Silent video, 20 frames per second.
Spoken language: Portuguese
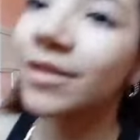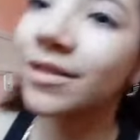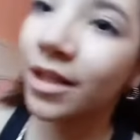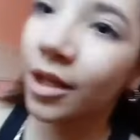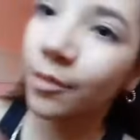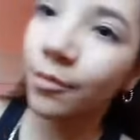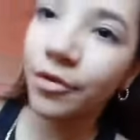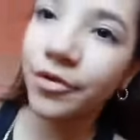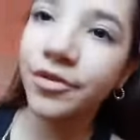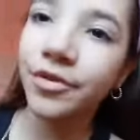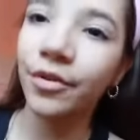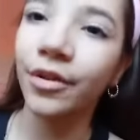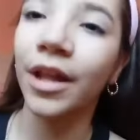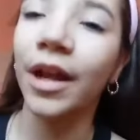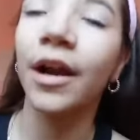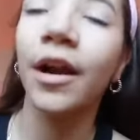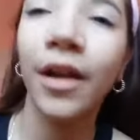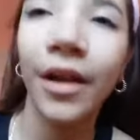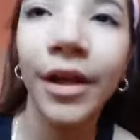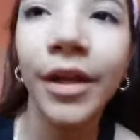estar no meu
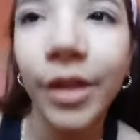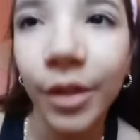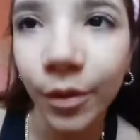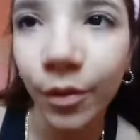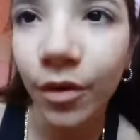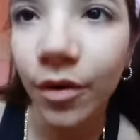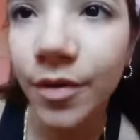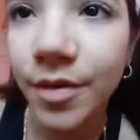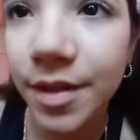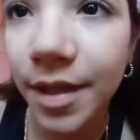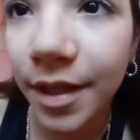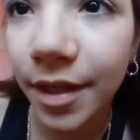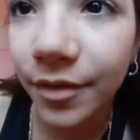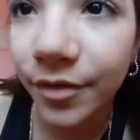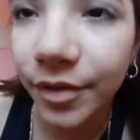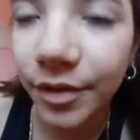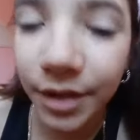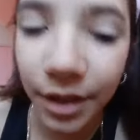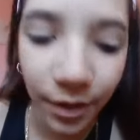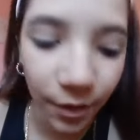celular, no qual está
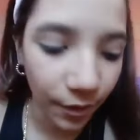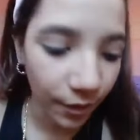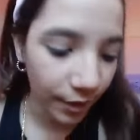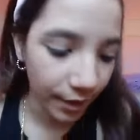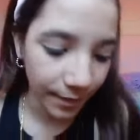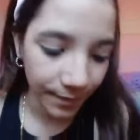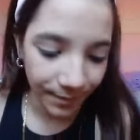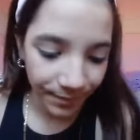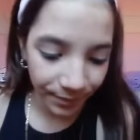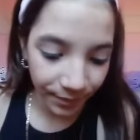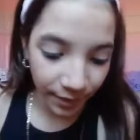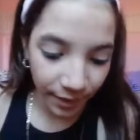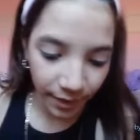gravando agora.